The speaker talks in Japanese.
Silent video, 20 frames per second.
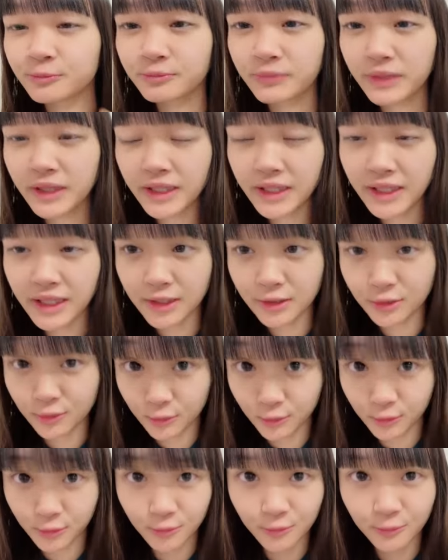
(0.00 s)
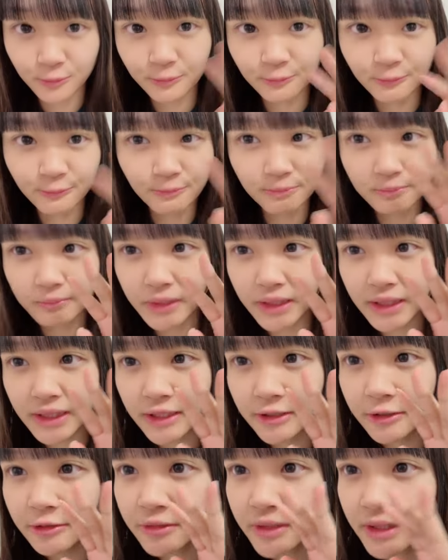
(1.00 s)
ありがとう待っ
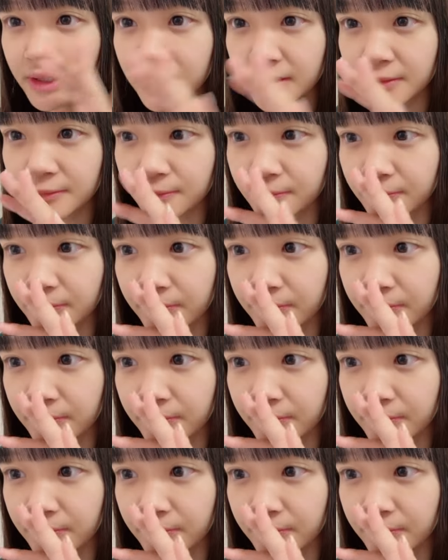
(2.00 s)
てるね